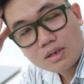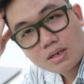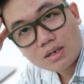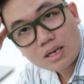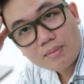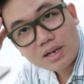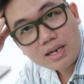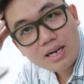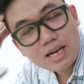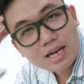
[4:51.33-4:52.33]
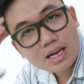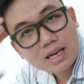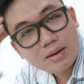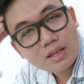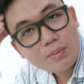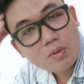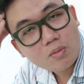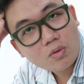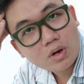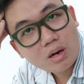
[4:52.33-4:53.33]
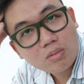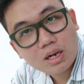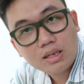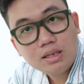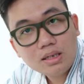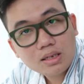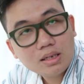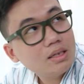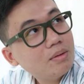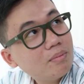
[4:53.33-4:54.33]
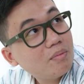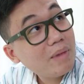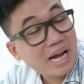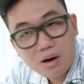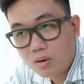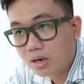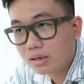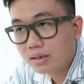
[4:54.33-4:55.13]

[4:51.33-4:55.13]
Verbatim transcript: à, em nghĩ là nếu một, một cái ống kính bài cầu